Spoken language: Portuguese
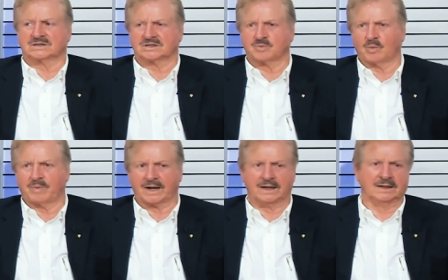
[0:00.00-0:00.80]
as
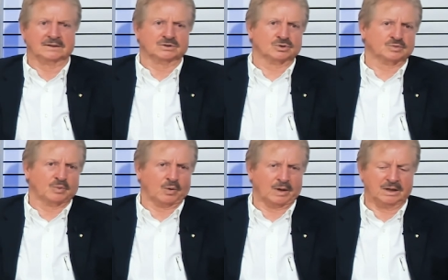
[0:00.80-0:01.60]
propagandas, os
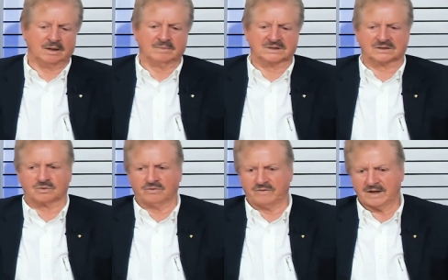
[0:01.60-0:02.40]
programas, as
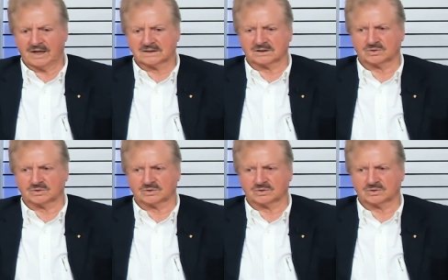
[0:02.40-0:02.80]
conversas,